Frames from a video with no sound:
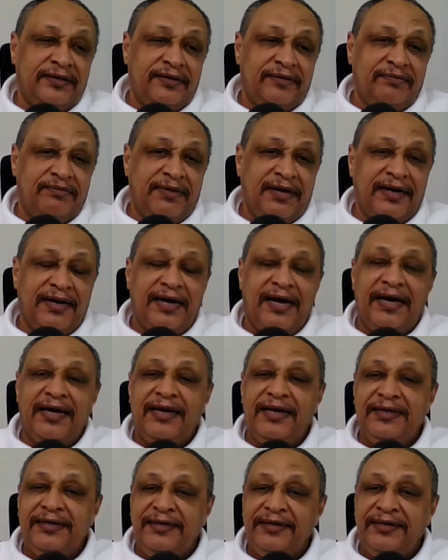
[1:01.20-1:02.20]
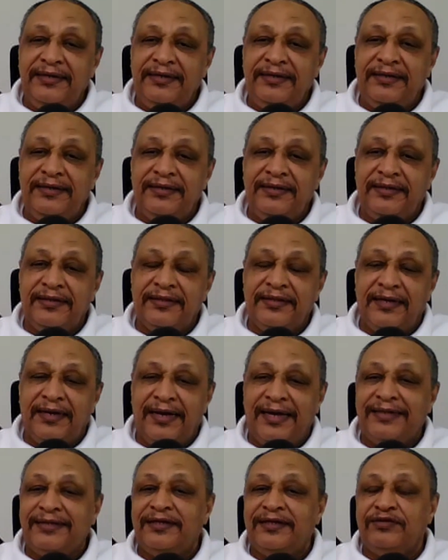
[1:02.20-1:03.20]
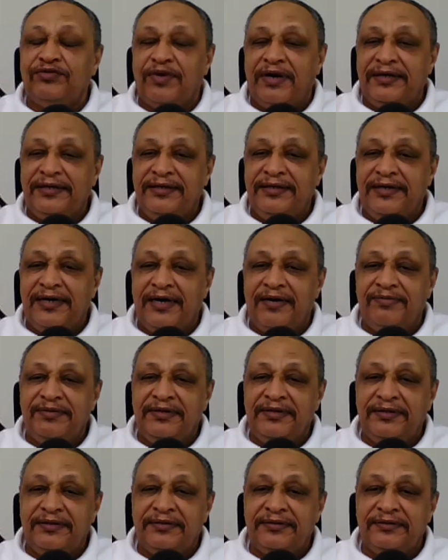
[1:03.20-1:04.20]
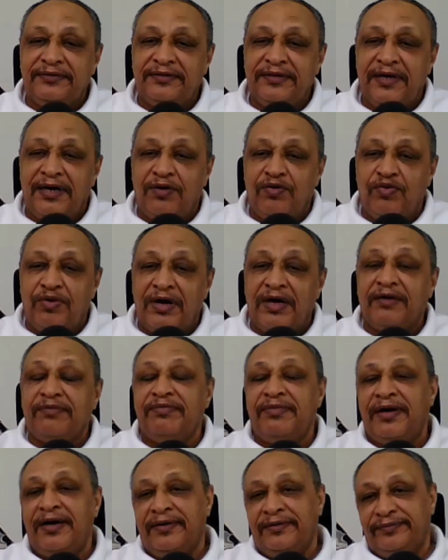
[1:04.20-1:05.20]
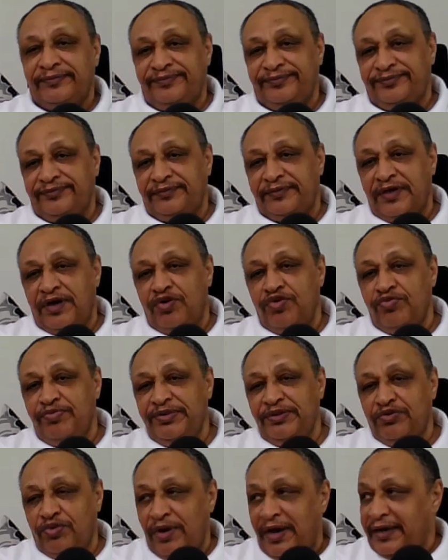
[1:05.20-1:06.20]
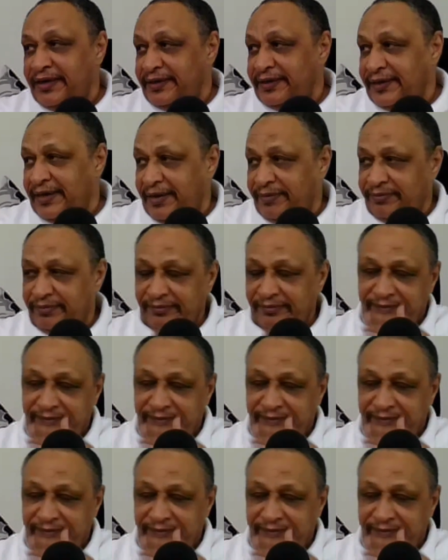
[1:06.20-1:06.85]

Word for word: مر عليه ثلاثة أيام أو أربعة أو بضع أيام